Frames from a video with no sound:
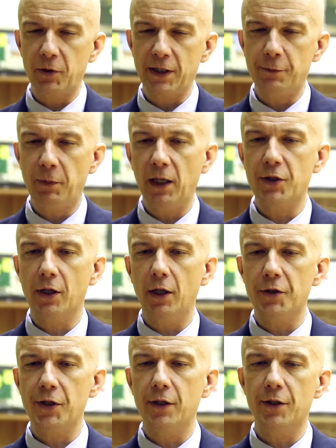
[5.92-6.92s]
przez 5
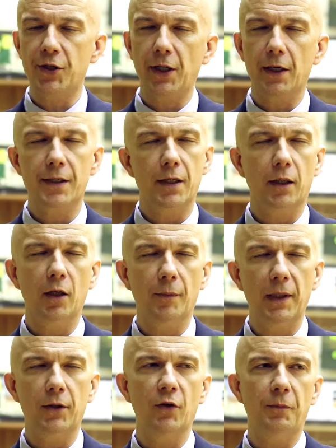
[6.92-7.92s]
godzin 400
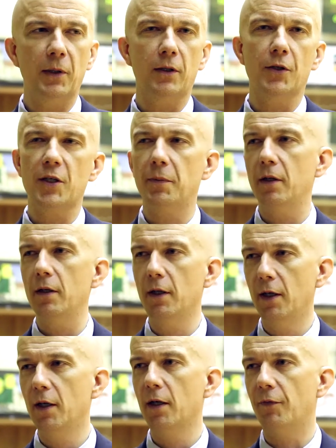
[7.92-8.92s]
km po to, żeby
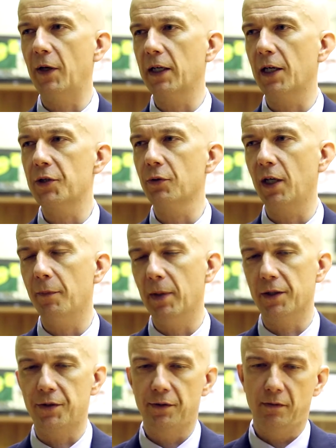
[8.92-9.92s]
wygrać tutaj
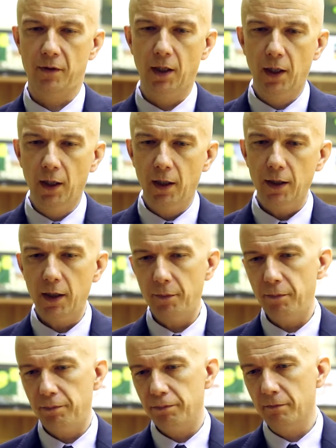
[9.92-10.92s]
mecz. I
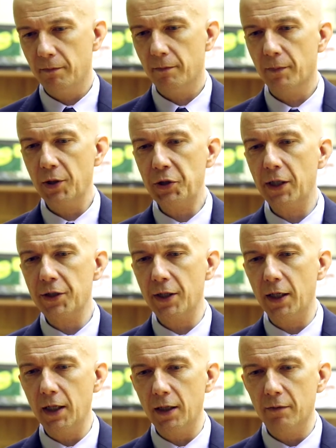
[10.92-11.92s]
myślę,
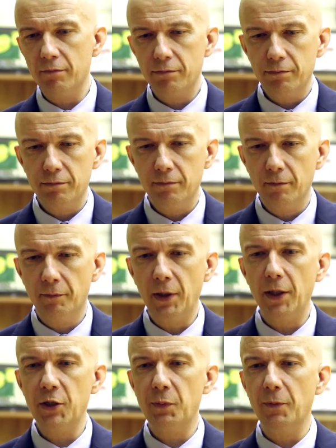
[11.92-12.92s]
że
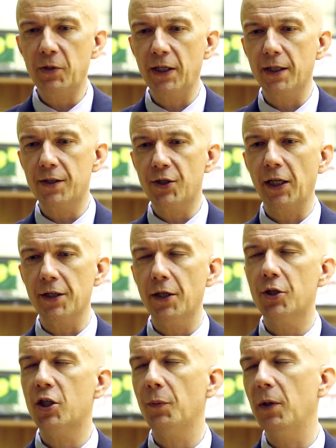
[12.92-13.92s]
byliśmy przez
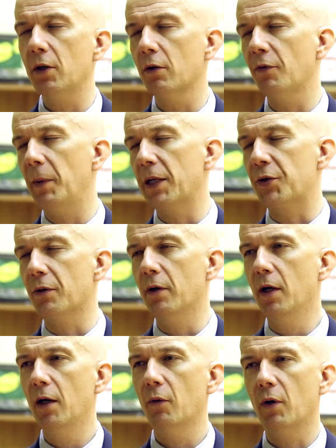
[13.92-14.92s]
40 minut w meczu,
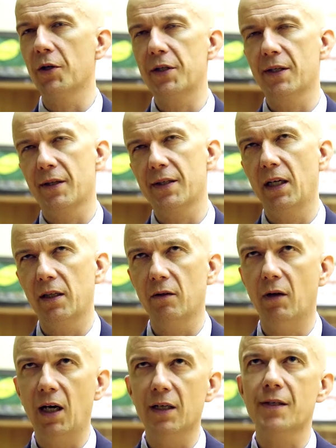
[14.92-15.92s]
łącznie z
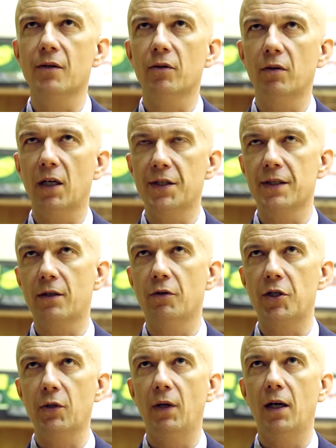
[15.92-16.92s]
ostatnią akcją, która się
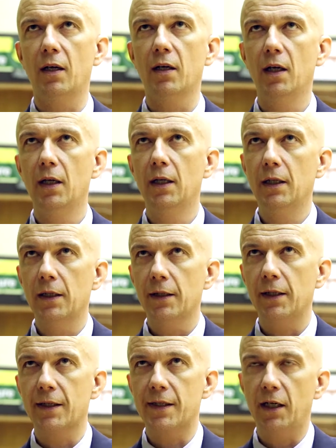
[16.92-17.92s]
skończyła
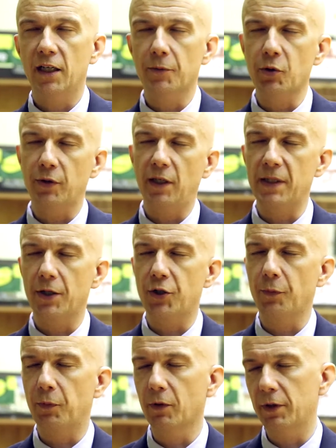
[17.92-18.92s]
niecelnym rzutem za
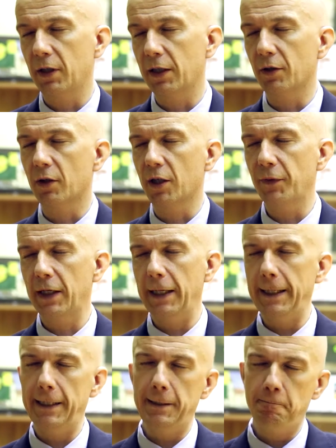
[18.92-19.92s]
3 punkty na
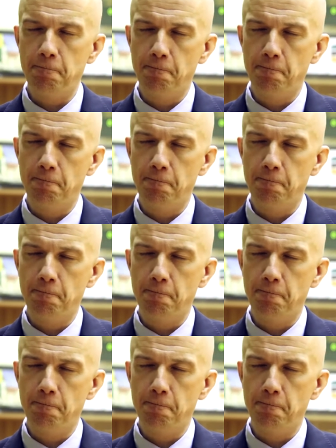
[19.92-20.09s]
dogrywkę i